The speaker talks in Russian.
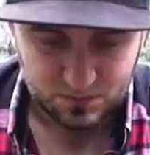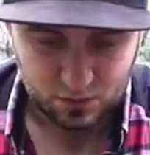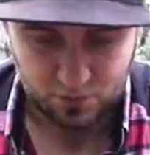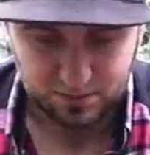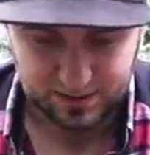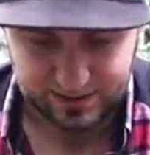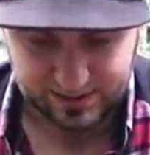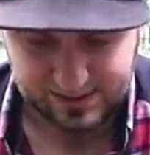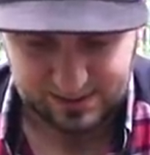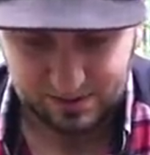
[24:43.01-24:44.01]
Такой
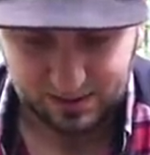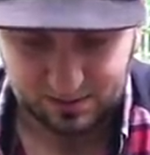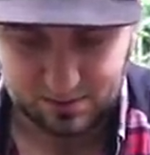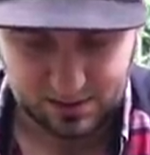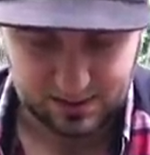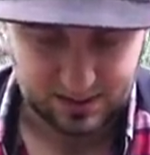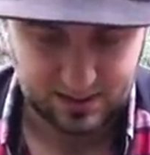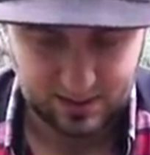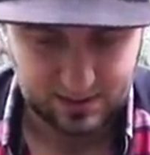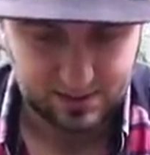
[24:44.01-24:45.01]
браконьерский метод был,
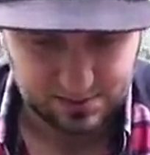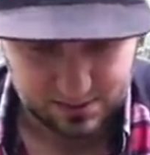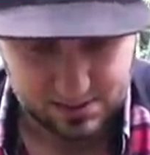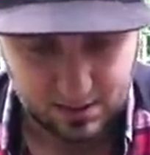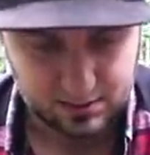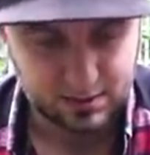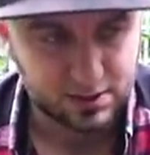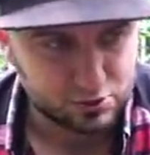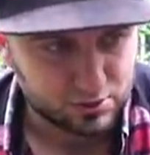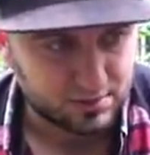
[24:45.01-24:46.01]
хотя я не, не знал
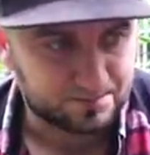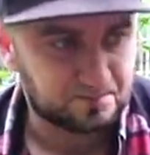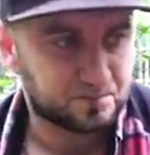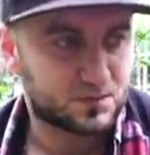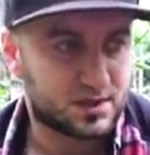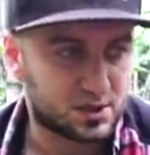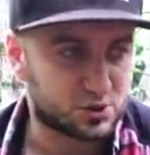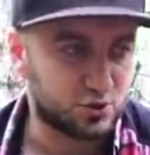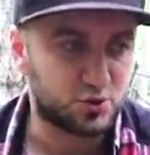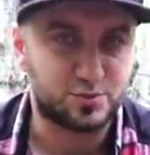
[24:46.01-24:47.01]
тогда, что там
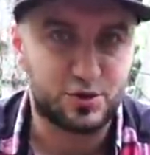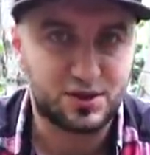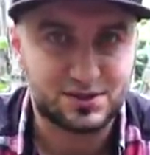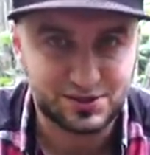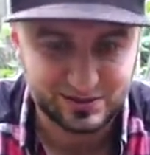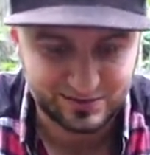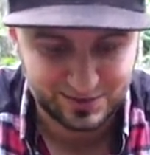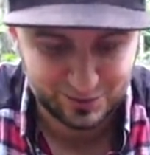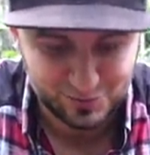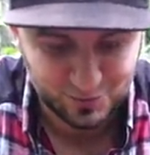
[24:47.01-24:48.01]
хорошо, что плохо, это сейчас все
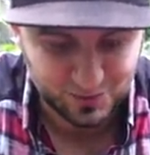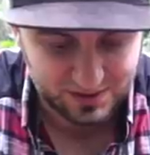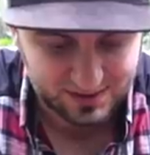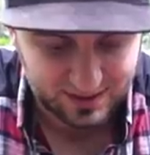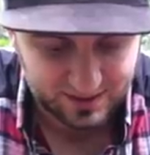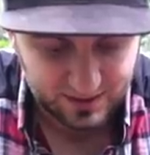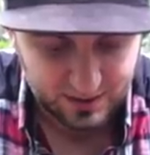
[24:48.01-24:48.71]
таки уже умные стали.